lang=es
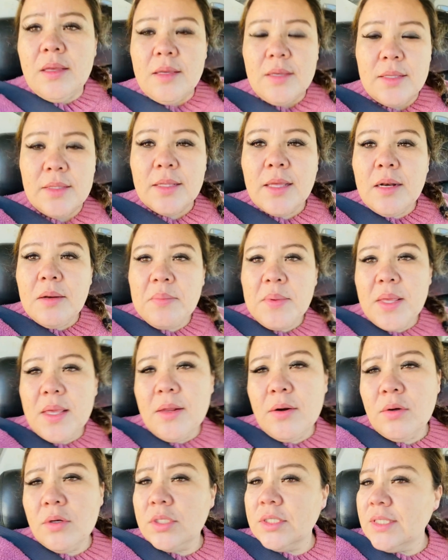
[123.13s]
del
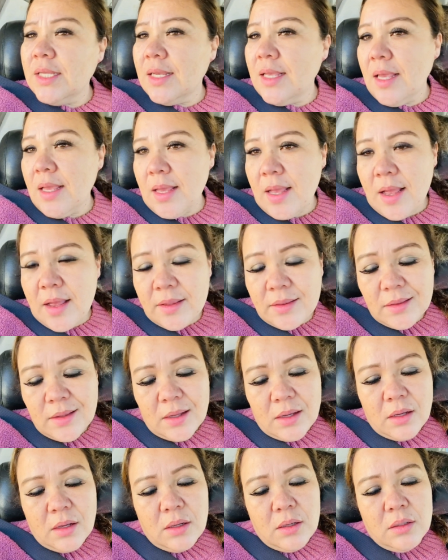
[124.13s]
virus, esa que anda.
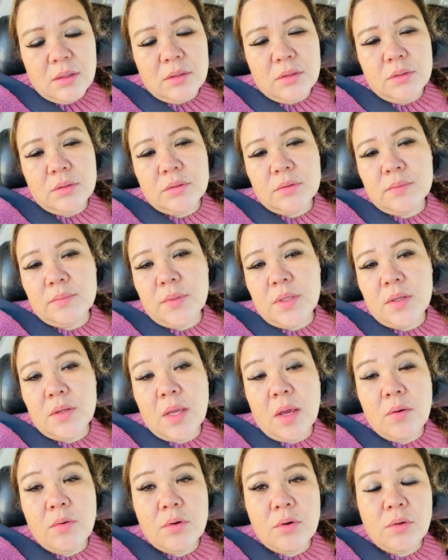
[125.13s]
Ay, Dios mío,
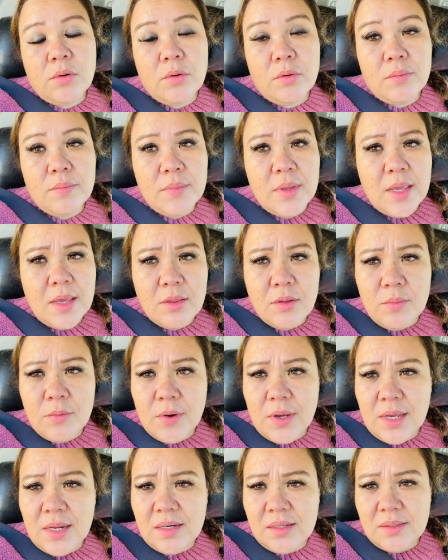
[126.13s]
ya uno con miedo,
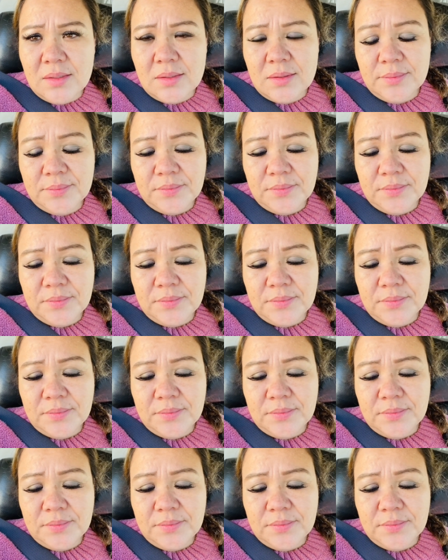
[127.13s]
mujeres.